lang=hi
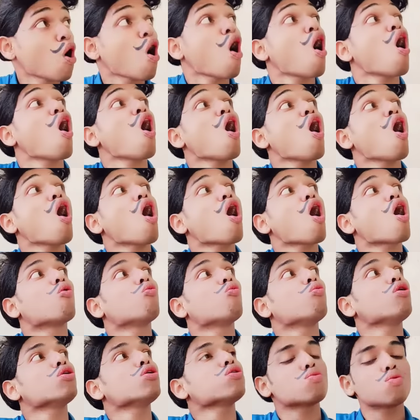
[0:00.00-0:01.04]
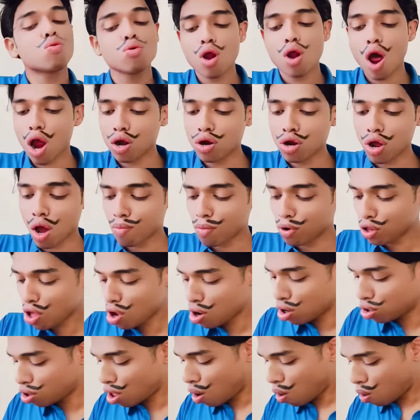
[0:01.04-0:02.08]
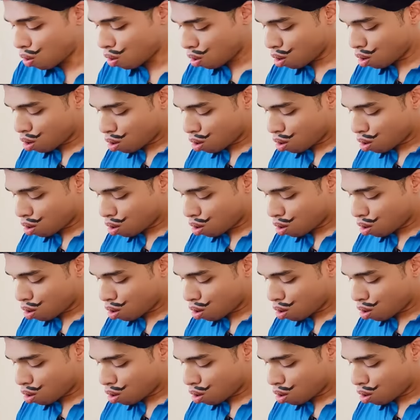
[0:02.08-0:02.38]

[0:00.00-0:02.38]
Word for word: हाँ वेरी गुड आइडिया मैं देखता हूँ